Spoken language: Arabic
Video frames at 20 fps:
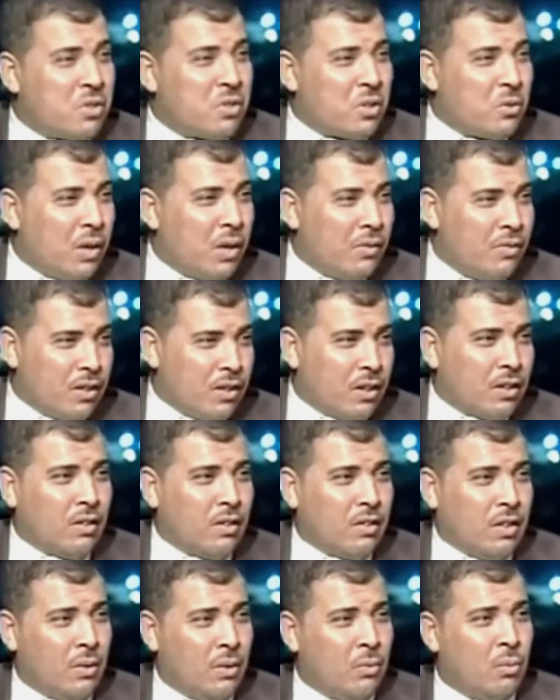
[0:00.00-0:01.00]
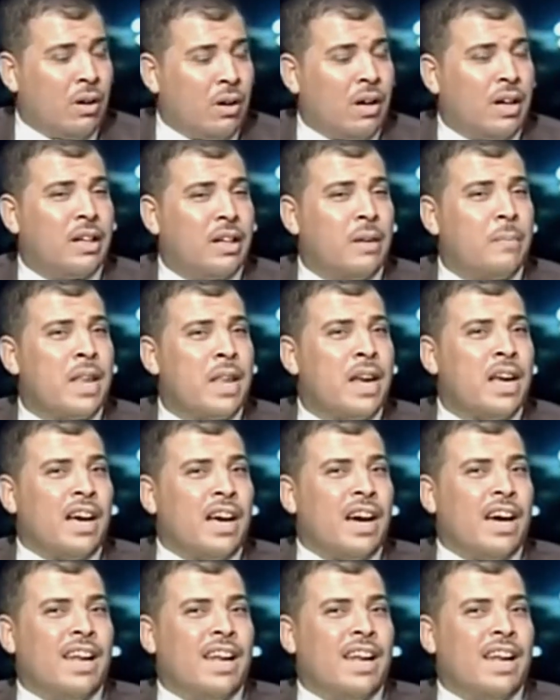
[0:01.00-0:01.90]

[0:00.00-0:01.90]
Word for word: المصريون في إدارة التنوع يعني تفضل.